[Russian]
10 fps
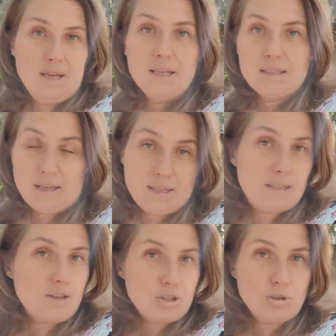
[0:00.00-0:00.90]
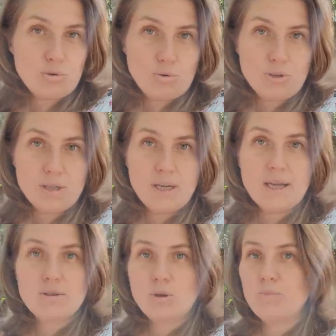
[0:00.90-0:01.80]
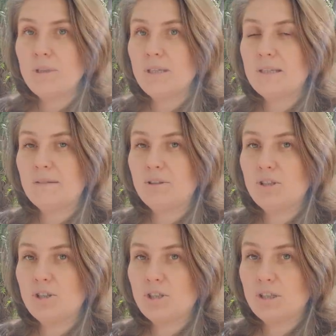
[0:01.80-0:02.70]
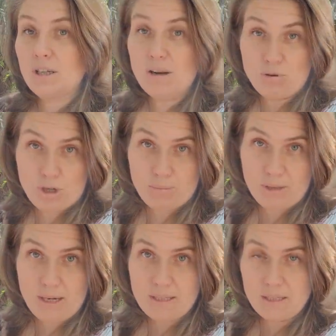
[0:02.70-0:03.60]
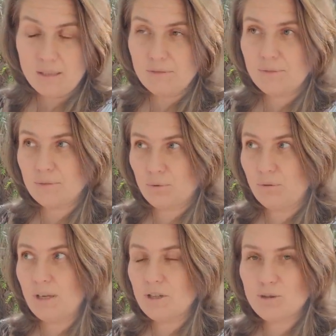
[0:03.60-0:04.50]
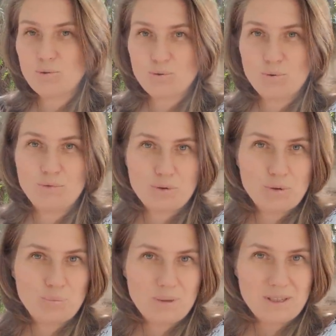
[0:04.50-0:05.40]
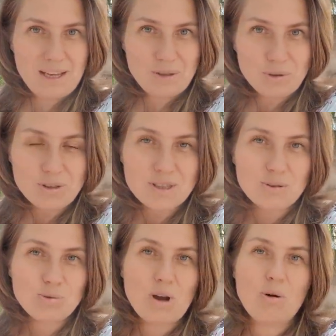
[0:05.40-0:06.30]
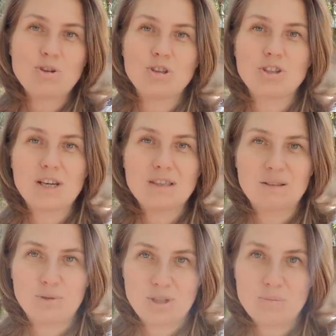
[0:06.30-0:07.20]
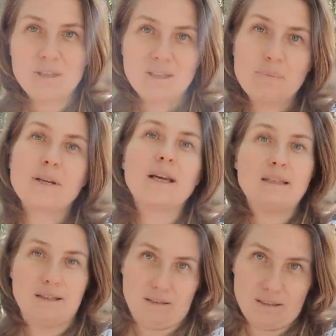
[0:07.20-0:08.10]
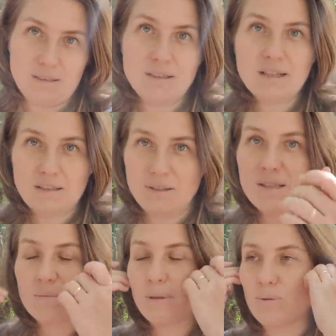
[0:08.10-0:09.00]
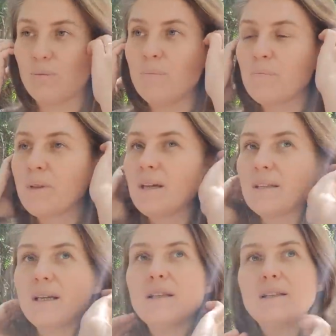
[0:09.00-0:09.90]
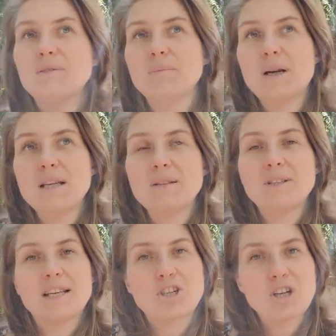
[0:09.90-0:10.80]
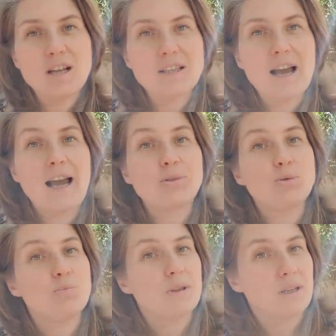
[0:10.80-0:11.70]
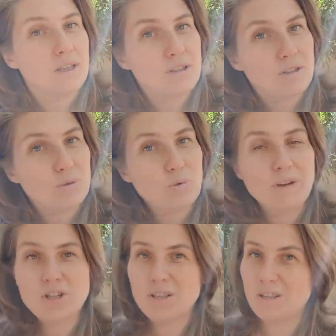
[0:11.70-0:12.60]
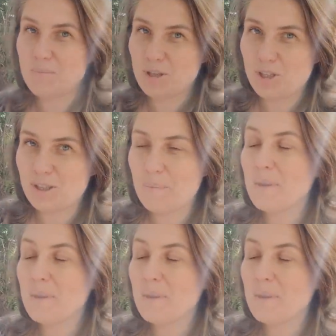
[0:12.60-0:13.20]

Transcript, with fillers: достаточно дорого, и особенно если вещички из хороших магазинов, то, конечно, друг другу все это передается, ну а очень часто вот именно не пригодилось, и, соответственно, потом надо это выбрасывать, а жалко, а тут переезд, уважительная причина.